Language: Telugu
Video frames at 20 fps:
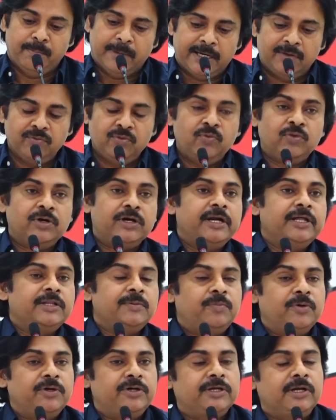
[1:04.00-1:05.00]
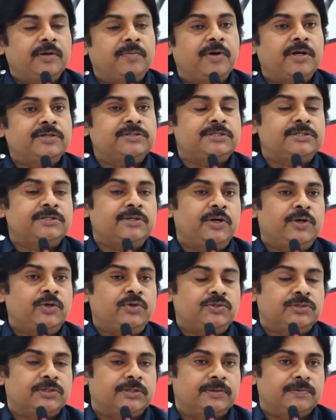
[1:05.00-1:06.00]
మనము ఉండలేదు పొలిటికల్ ప్రాసెస్లో ఆ
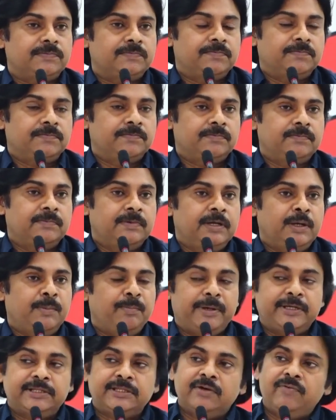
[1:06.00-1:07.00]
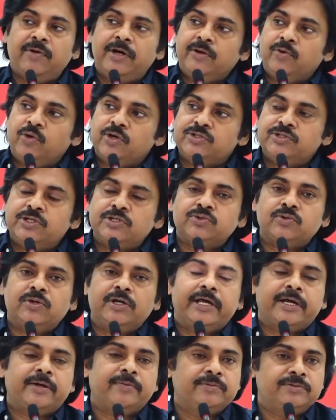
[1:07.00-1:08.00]
రోజున మిగతా వాళ్ళని కూడా
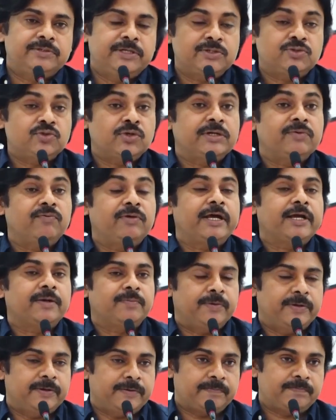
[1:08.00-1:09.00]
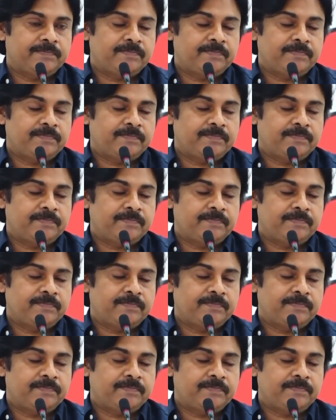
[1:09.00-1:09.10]
చేసుకోలేక చేసుకొని ఇవ్వలేకపోయాం